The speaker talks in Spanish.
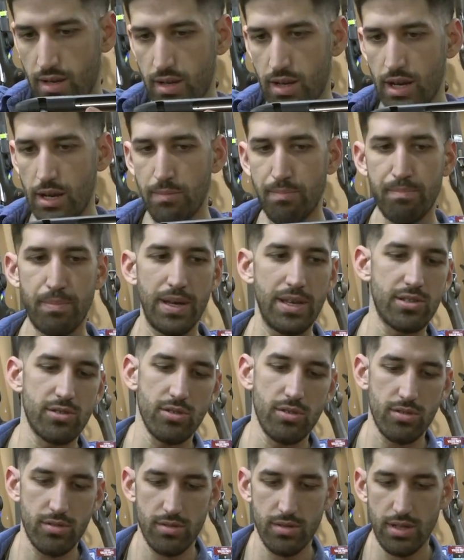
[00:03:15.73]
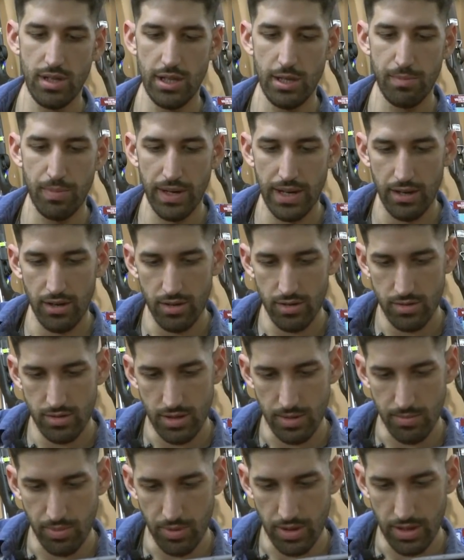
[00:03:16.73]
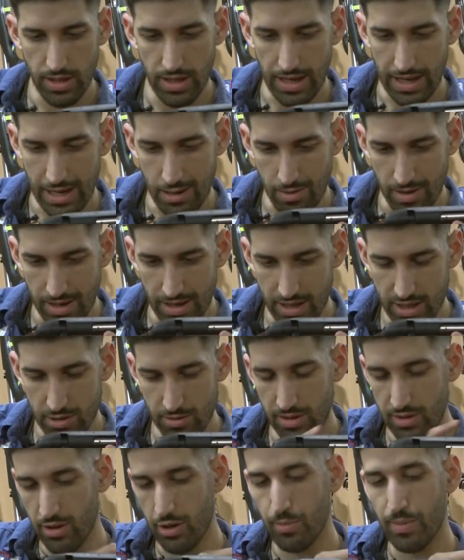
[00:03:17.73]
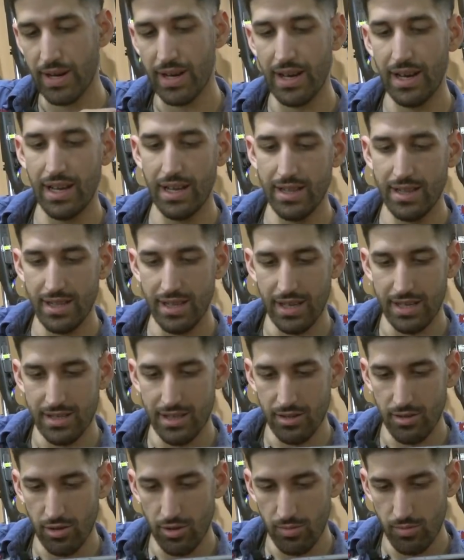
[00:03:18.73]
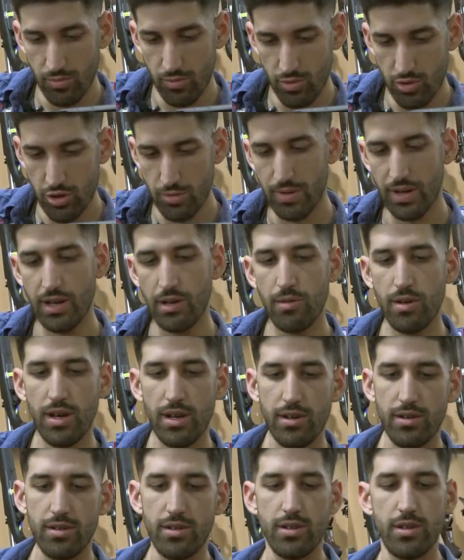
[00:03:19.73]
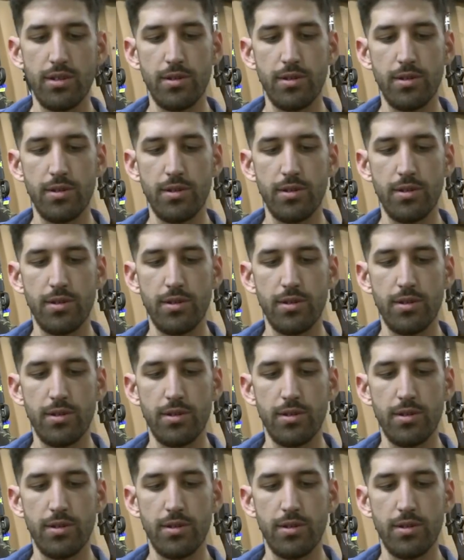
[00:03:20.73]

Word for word: el peso del disparador se puede aliviar llevándolo para adelante y haciéndolo mucho más liviano.